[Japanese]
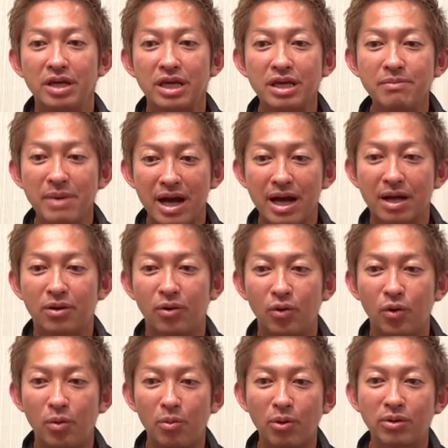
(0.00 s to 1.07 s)
うん、今
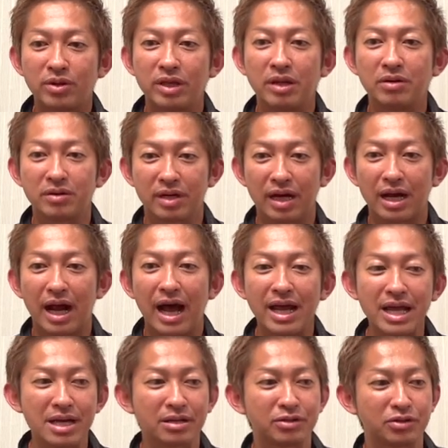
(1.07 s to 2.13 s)
こう思ってるから
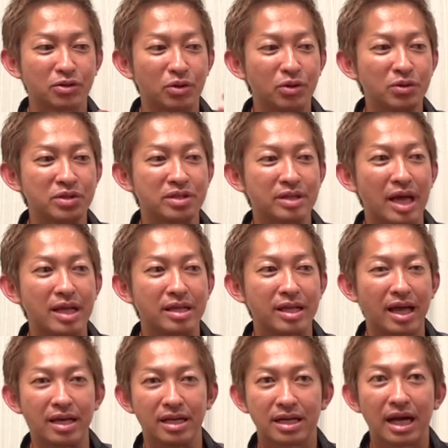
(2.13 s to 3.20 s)
早くそれを伝え
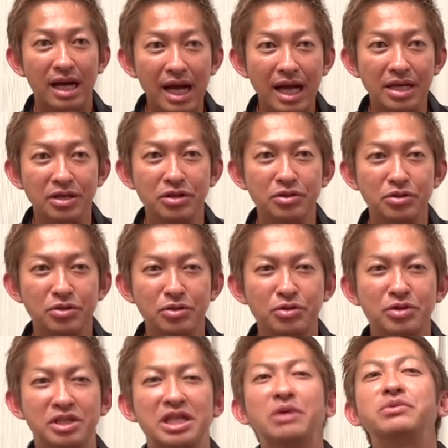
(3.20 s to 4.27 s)
たいから言っ
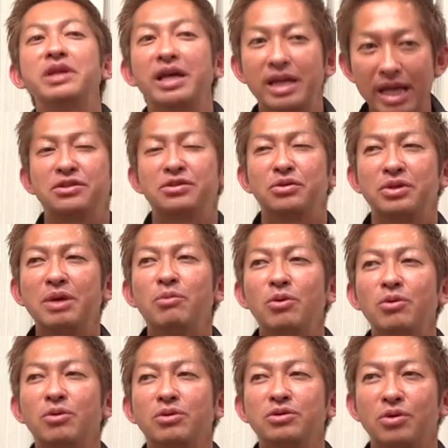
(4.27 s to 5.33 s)
ちゃうんだよねそうで
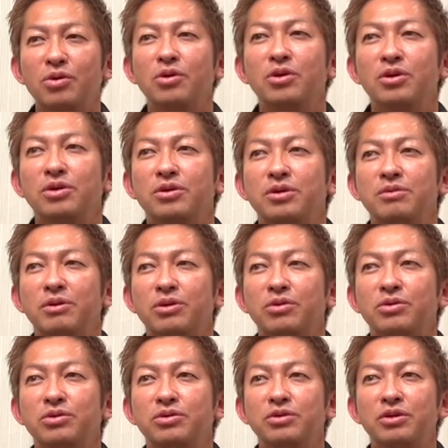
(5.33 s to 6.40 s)
もそう今登
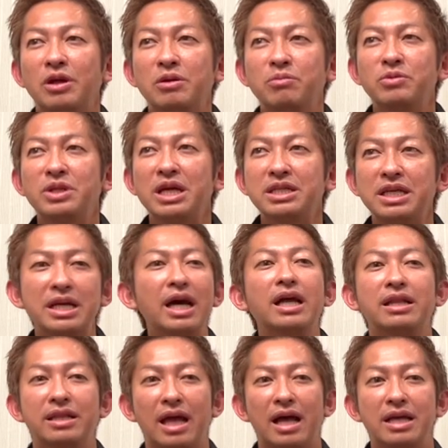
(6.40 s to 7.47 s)
録の言ったように無駄じゃなかっ
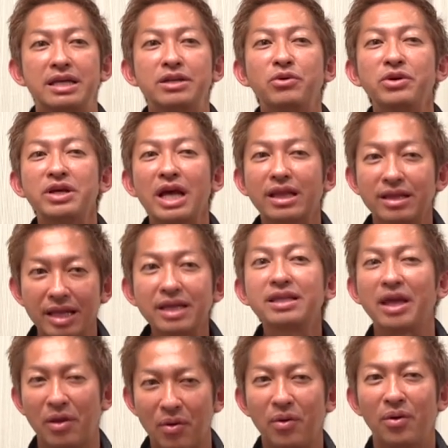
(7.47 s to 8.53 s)
たいろいろやってき
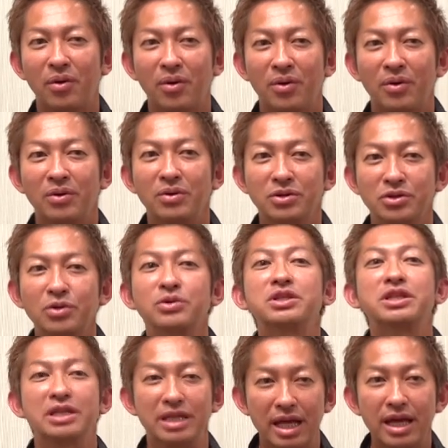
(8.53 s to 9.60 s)
たよ、うん、正
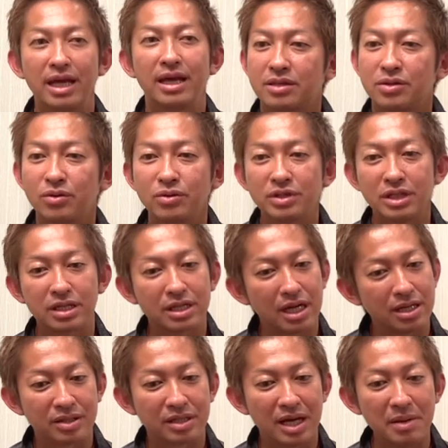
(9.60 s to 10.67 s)
直ねその時
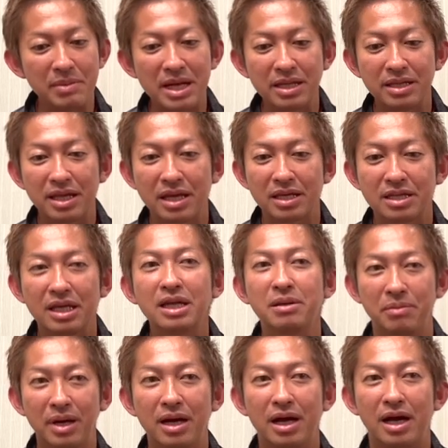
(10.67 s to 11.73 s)
間我慢できてれ
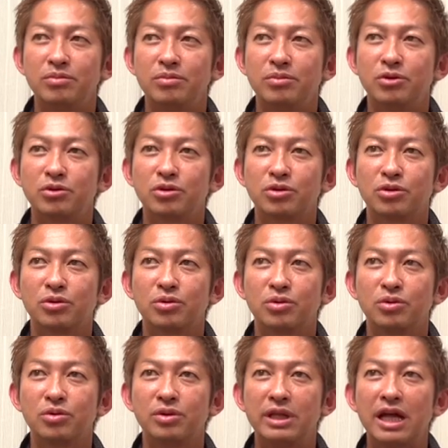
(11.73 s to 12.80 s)
ばもうちょっと
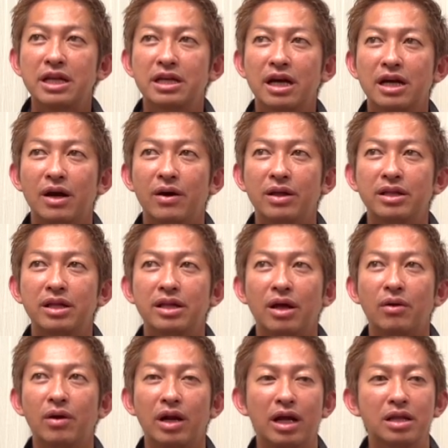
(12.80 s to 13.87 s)
何か変わってた
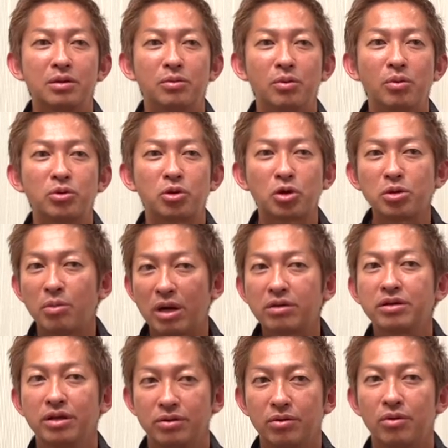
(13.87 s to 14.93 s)
のかなと思う時もある
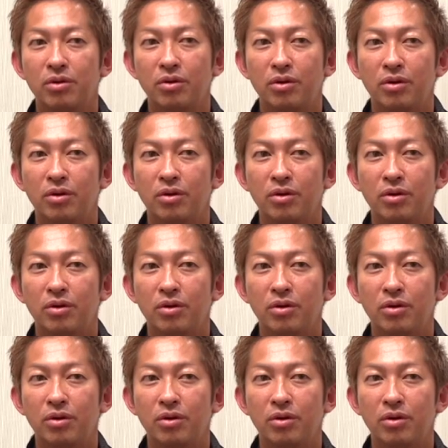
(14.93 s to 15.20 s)
けど